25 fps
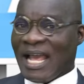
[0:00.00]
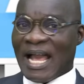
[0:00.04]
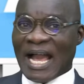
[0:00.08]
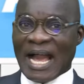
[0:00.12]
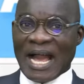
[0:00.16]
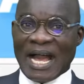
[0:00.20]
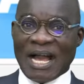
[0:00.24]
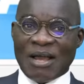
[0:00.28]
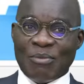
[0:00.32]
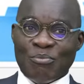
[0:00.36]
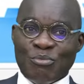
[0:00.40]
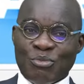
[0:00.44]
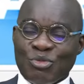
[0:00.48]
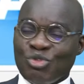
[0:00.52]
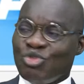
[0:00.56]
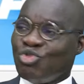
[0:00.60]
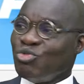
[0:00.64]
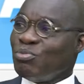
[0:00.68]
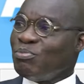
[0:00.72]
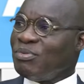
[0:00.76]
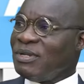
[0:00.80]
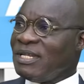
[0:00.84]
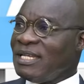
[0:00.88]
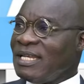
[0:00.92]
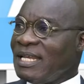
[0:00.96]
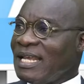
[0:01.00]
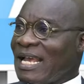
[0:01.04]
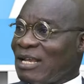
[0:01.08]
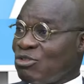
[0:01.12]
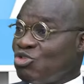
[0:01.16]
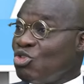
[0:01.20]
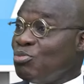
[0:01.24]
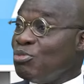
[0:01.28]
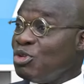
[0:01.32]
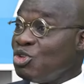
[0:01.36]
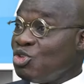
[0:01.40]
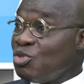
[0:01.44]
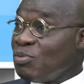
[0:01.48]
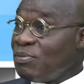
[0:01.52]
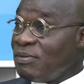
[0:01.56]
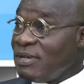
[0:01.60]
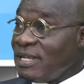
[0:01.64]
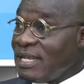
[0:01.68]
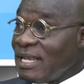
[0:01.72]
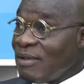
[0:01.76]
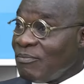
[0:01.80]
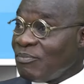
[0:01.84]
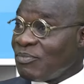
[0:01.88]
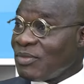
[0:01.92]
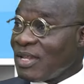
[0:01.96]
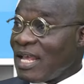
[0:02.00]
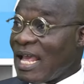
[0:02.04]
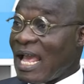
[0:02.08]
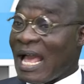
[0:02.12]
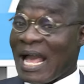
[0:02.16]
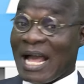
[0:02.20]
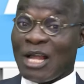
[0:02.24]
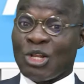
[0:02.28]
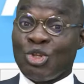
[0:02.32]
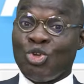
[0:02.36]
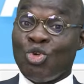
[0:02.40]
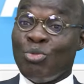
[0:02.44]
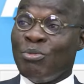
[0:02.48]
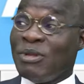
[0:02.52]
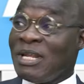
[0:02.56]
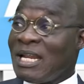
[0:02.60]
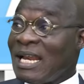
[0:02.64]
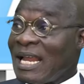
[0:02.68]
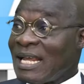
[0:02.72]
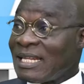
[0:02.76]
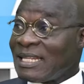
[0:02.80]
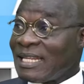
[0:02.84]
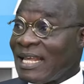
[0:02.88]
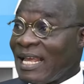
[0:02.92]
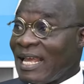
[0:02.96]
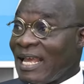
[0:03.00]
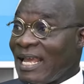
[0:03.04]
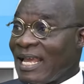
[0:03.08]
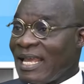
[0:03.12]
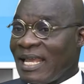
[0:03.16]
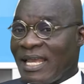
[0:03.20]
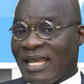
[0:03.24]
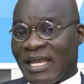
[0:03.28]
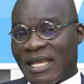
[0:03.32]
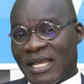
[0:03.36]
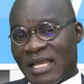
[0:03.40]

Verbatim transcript: à, multiplier, à se multiplier, à dominer la terre,